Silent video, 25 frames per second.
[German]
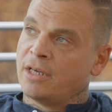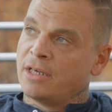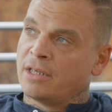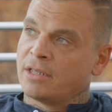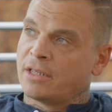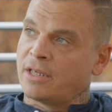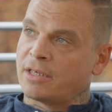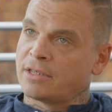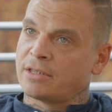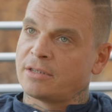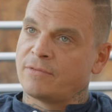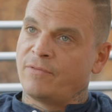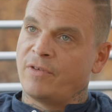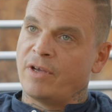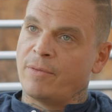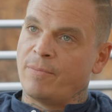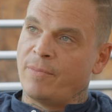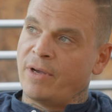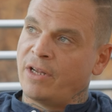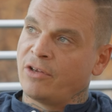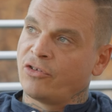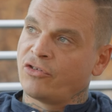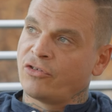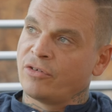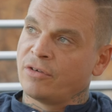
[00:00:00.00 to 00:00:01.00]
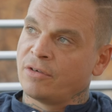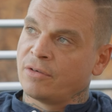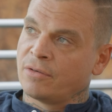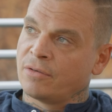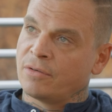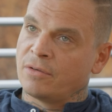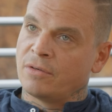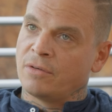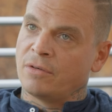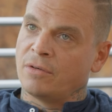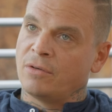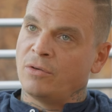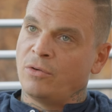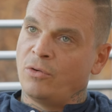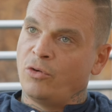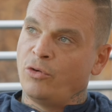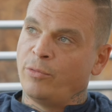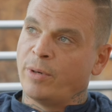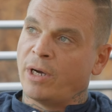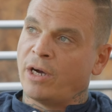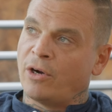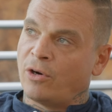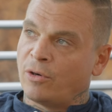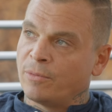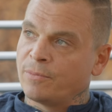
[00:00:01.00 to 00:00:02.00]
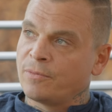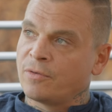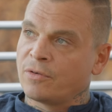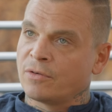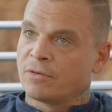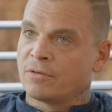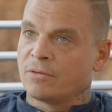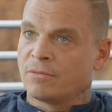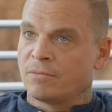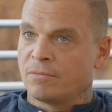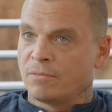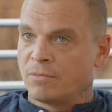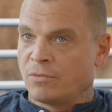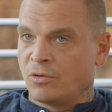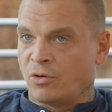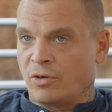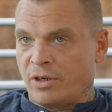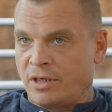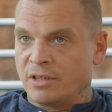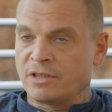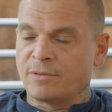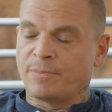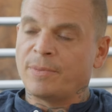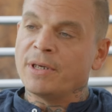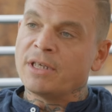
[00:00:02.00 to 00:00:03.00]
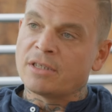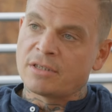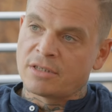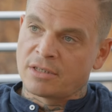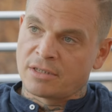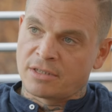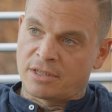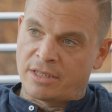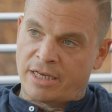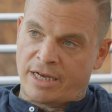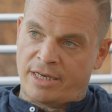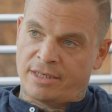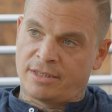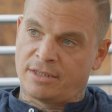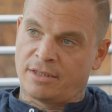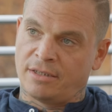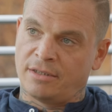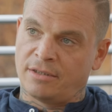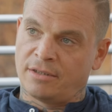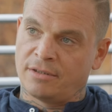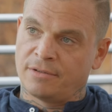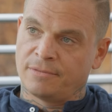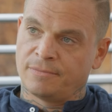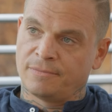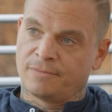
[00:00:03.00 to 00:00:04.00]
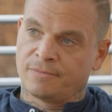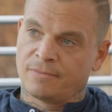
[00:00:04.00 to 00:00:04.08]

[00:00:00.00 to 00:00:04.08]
dass wir Menschen überhaupt noch als Spezies da sind.